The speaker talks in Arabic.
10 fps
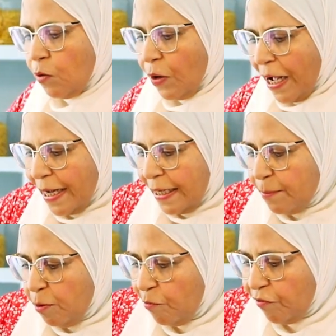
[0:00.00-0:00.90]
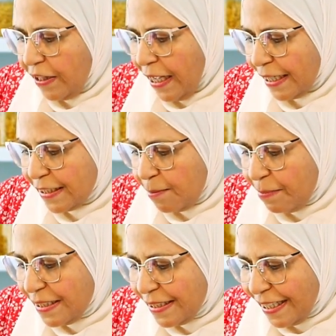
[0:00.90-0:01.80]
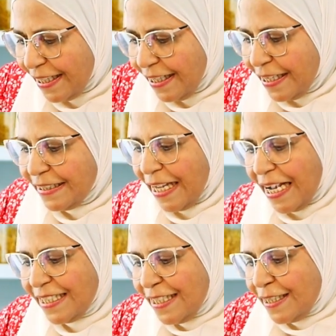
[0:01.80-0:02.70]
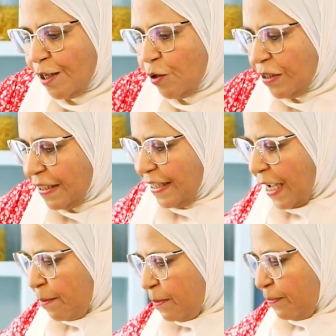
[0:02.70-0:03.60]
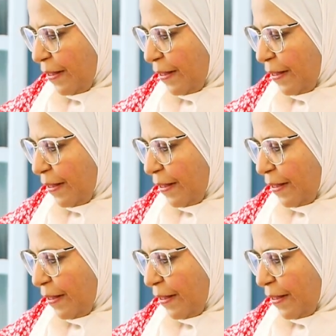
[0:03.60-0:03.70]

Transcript: واقلبهم فيها عشان بس ايه تعزز اللون الذهبي